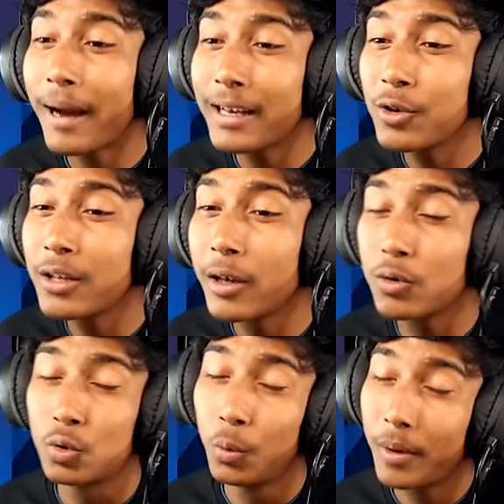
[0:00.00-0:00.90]
বাকি যদি কেউ
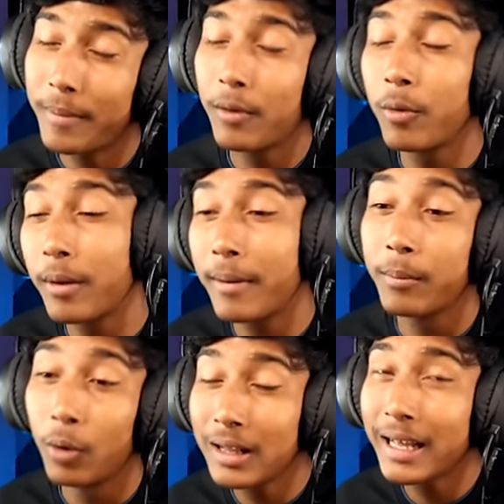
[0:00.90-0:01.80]
সুপারম্যান উপারম্যান
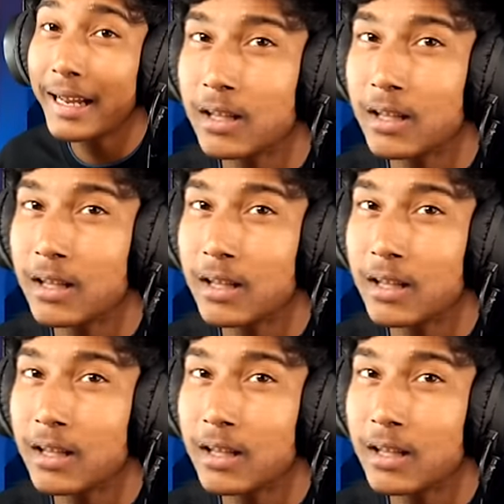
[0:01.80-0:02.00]
বলে থাকে